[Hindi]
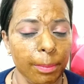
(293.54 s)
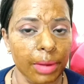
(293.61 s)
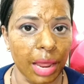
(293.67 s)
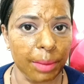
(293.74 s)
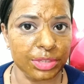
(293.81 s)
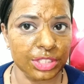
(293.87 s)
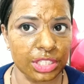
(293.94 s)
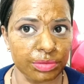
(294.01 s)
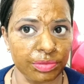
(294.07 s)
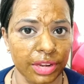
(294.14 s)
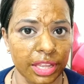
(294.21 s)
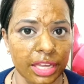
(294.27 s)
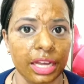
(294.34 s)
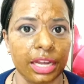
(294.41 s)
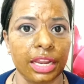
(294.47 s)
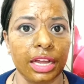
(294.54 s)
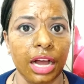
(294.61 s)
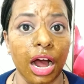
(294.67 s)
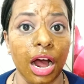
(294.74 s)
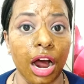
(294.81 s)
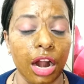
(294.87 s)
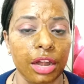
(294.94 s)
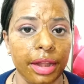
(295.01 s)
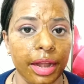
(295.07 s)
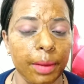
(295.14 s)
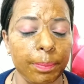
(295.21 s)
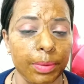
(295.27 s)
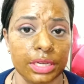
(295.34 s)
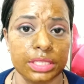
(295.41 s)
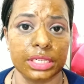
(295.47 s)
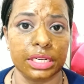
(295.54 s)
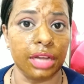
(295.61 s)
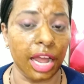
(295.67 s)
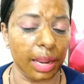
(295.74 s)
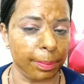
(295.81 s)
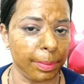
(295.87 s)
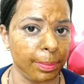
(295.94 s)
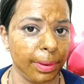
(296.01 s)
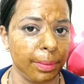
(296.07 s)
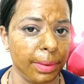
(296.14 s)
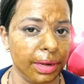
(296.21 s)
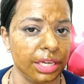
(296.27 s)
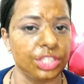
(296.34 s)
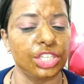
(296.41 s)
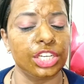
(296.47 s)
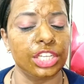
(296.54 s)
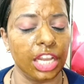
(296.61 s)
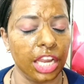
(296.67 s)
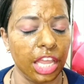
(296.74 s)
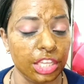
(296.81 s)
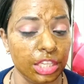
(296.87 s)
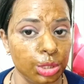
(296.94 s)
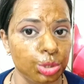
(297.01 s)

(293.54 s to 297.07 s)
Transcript: ब्लैमिशेस फ्री करेगा हंड्रेड परसेंट हाइपर पिगमेंटेशन के लिए